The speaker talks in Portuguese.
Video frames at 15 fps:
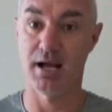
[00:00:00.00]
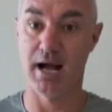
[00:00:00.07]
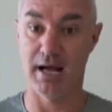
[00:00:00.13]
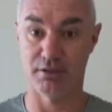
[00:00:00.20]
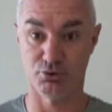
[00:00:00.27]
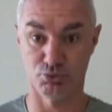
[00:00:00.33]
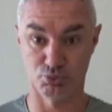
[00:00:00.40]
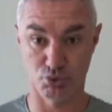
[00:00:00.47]

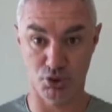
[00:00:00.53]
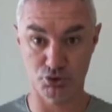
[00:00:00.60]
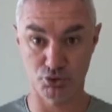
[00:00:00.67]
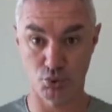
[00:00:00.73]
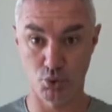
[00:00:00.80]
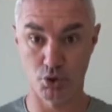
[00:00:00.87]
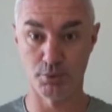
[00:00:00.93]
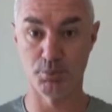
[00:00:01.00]
o nosso
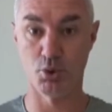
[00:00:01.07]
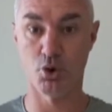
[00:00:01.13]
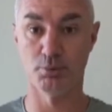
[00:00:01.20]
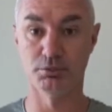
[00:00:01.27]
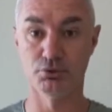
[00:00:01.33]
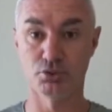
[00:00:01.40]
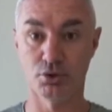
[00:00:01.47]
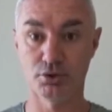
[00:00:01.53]
corpo
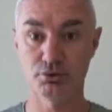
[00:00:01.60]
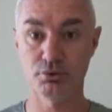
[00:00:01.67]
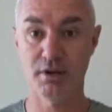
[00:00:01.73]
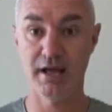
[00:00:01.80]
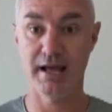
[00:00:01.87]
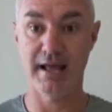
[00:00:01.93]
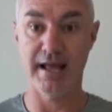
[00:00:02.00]
como um todo